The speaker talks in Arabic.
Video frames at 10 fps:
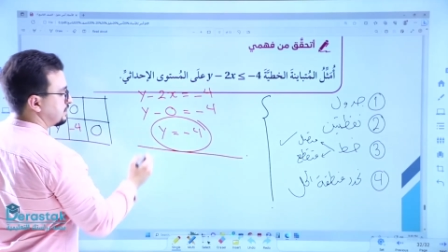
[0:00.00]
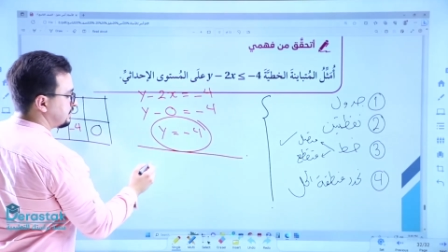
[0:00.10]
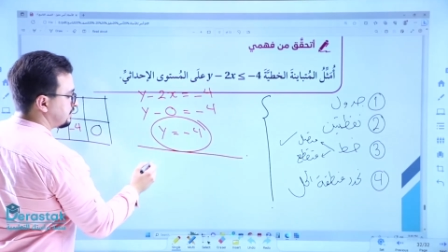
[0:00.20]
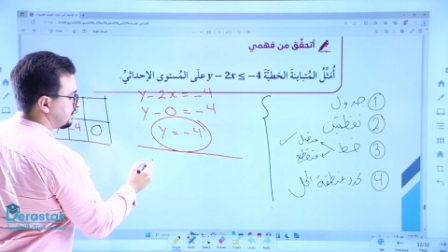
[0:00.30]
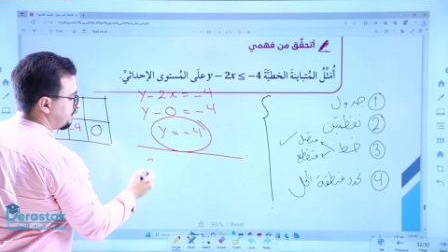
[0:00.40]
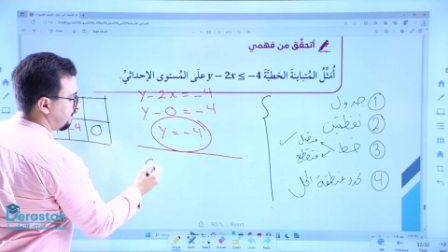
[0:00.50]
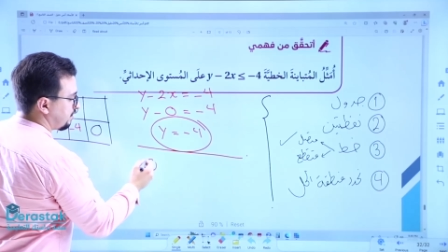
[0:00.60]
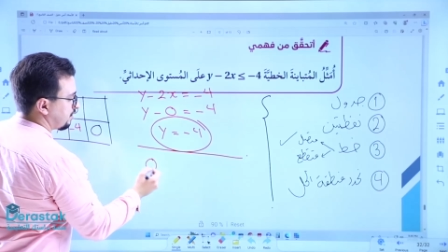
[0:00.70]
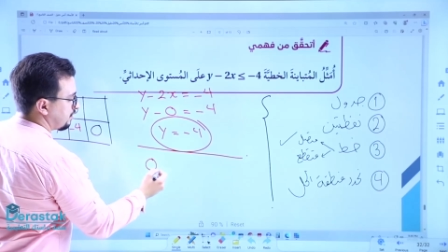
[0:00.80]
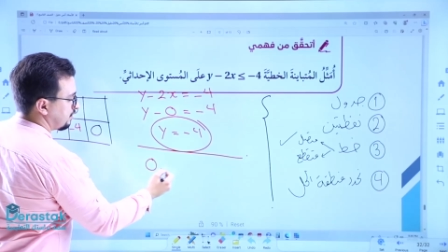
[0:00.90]

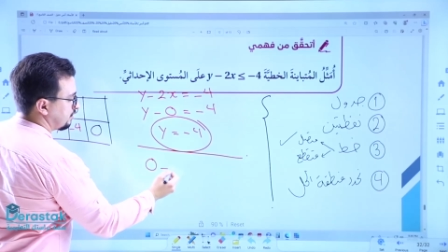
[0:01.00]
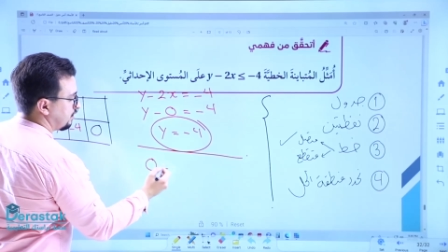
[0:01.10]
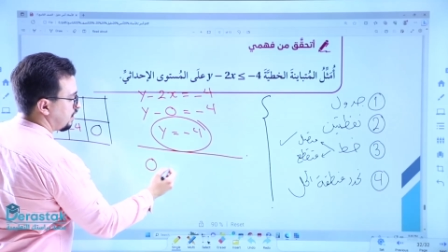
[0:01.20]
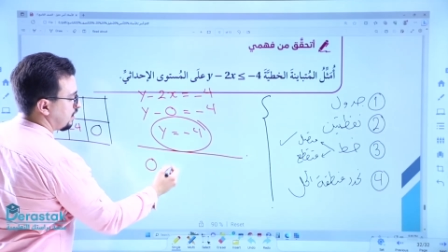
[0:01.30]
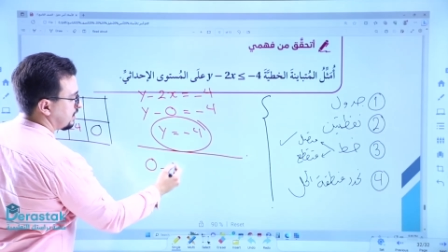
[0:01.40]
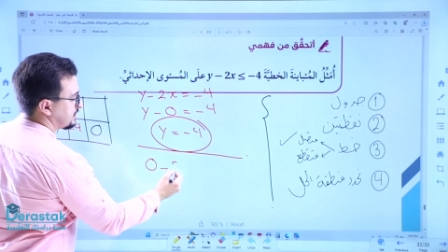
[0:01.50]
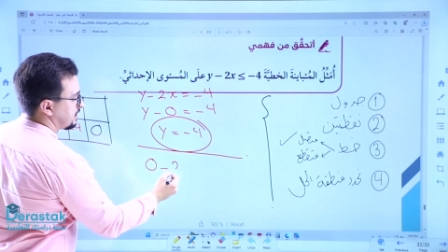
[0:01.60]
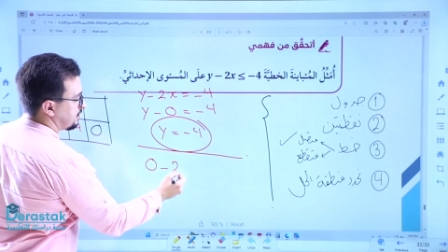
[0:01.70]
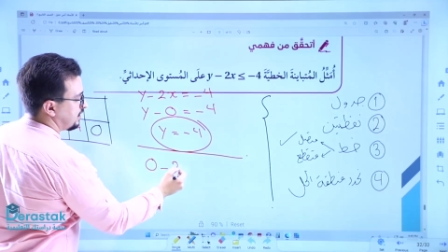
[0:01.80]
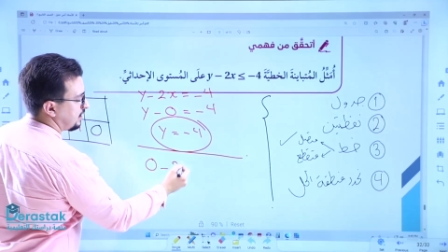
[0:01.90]
صفر ناقص
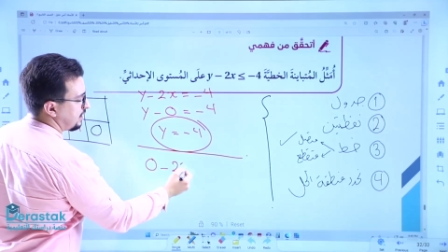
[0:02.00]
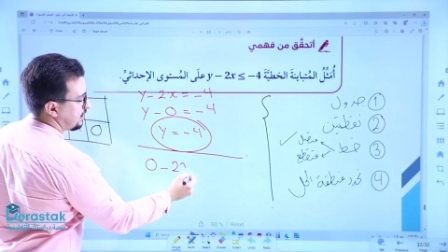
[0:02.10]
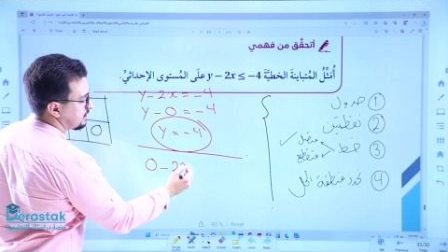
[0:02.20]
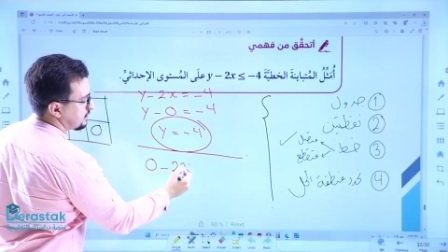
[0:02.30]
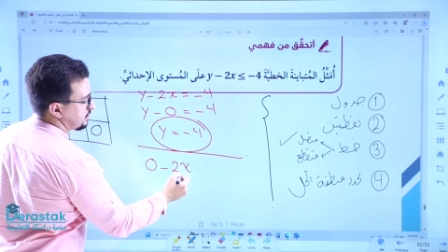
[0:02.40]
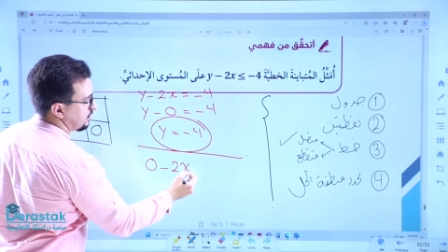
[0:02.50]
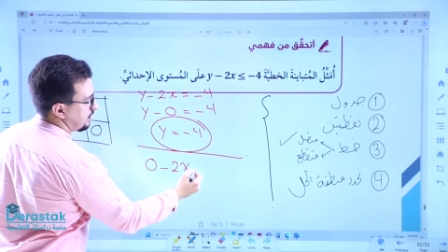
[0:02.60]
2 اكس